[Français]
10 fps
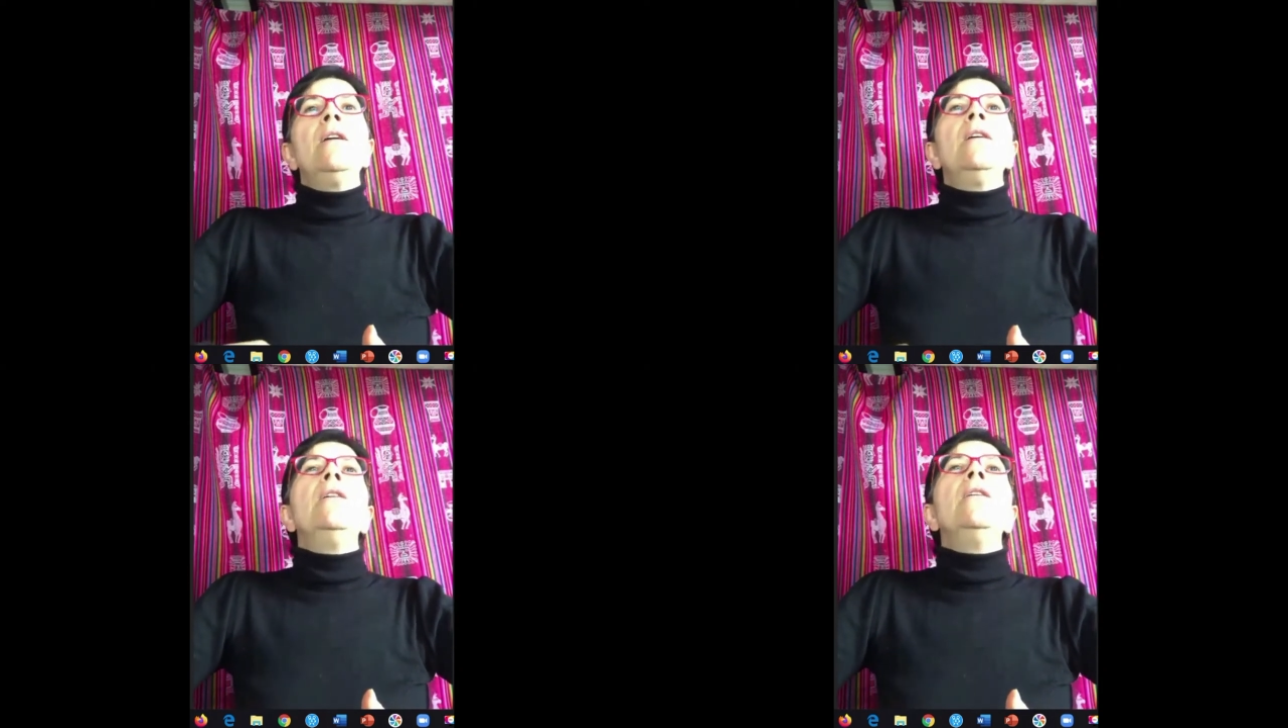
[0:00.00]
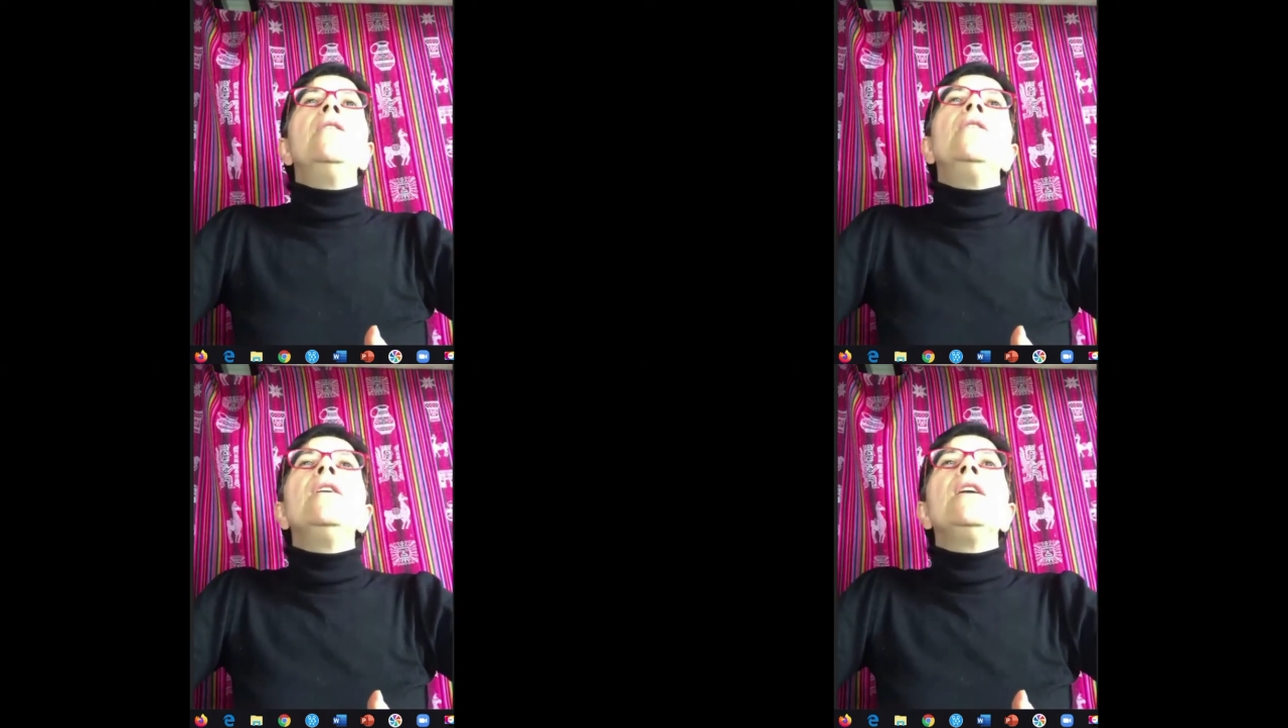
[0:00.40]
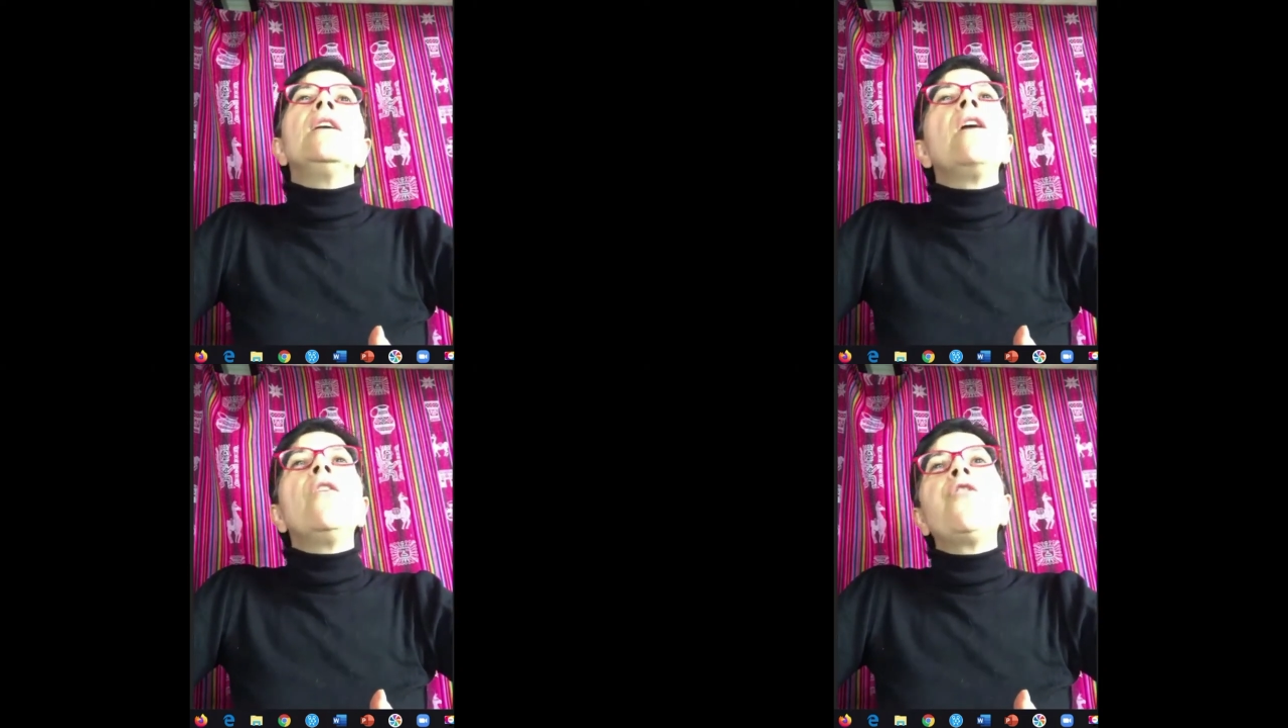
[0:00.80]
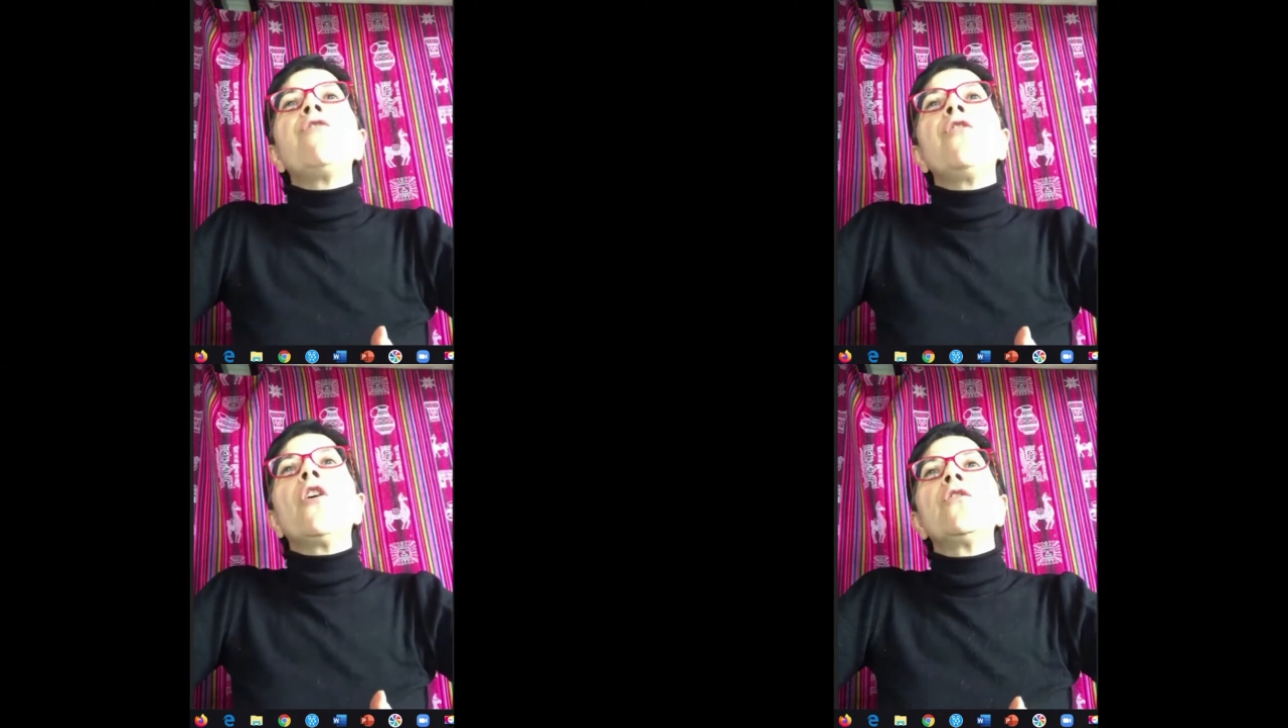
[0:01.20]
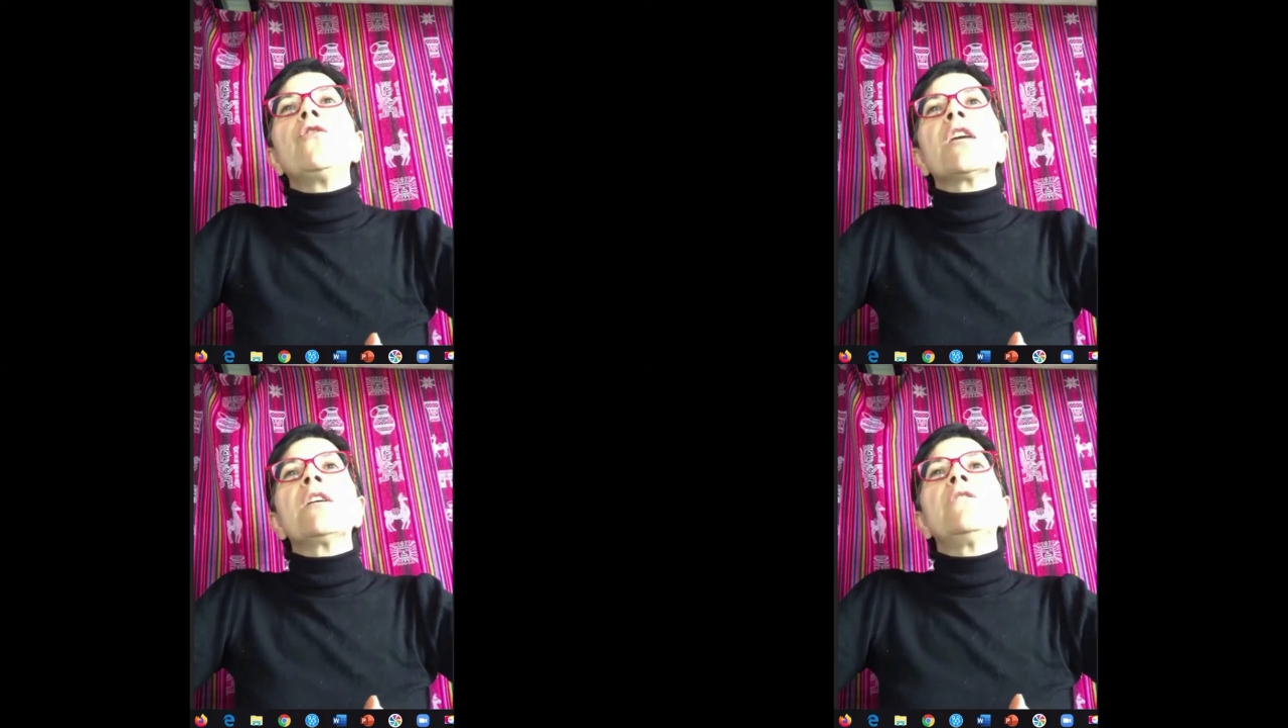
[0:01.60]
euh, en faveur
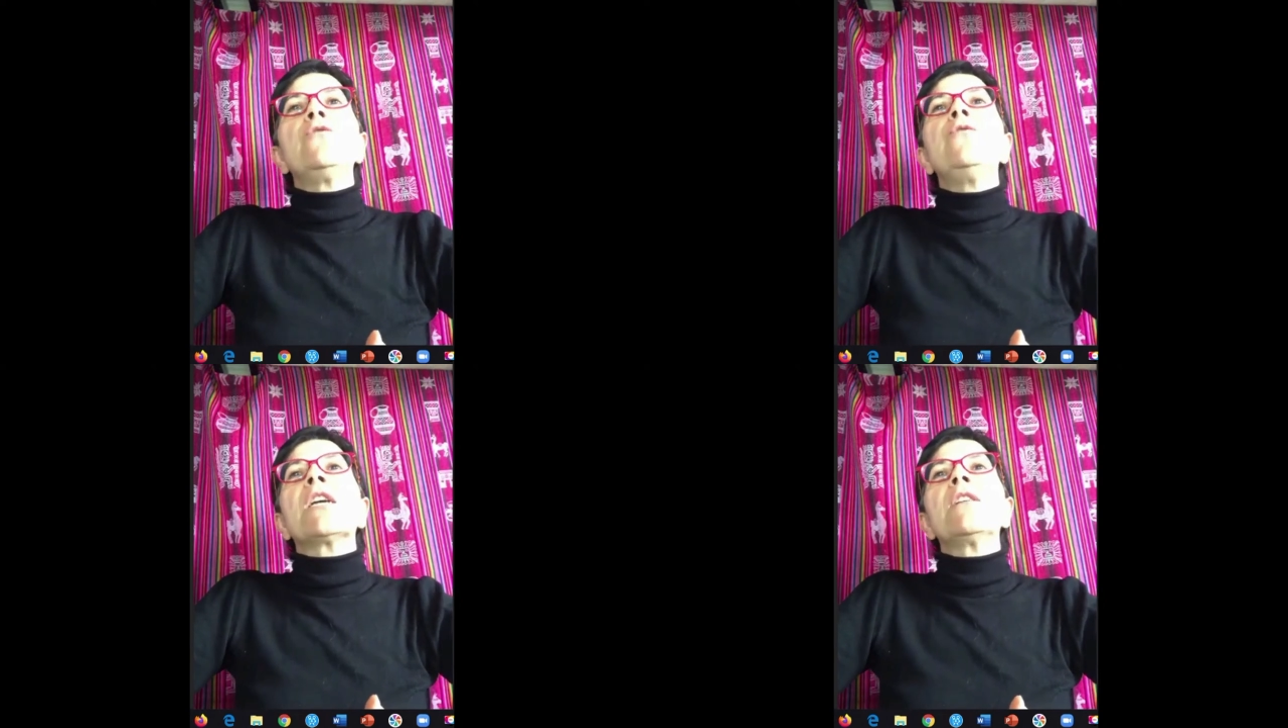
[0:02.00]
d'un, d'une